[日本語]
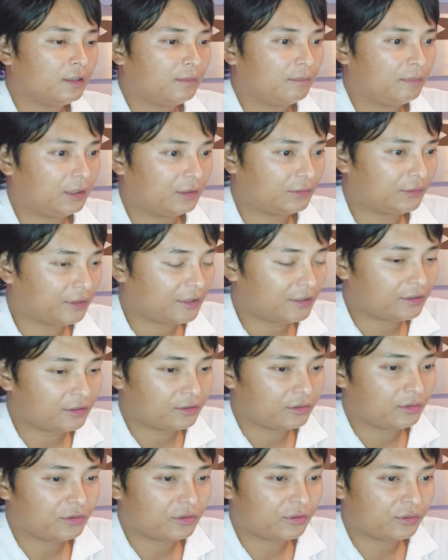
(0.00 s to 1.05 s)
まあ、とりあえず
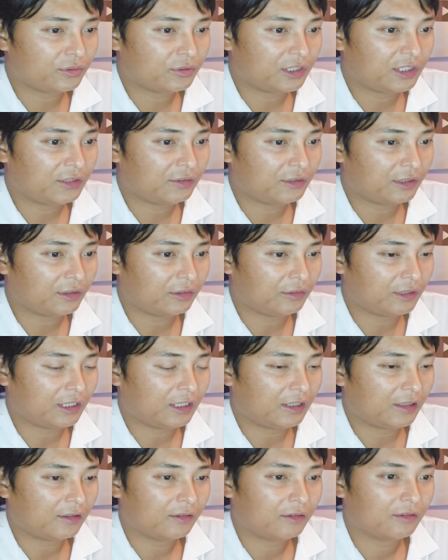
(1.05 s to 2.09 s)
上昇トレンドなの
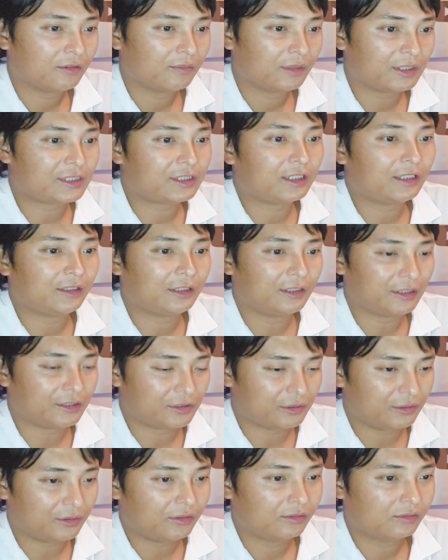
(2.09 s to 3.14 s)
は間違いないで
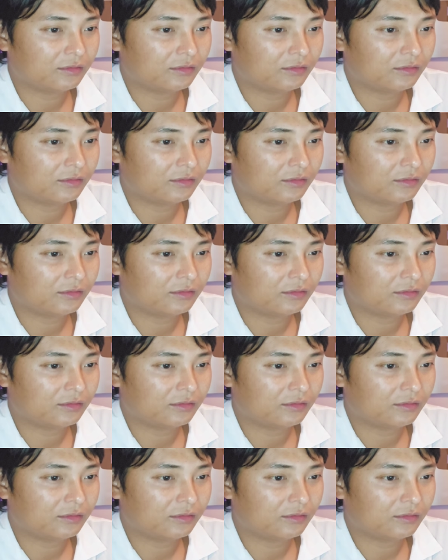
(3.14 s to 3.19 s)
しょ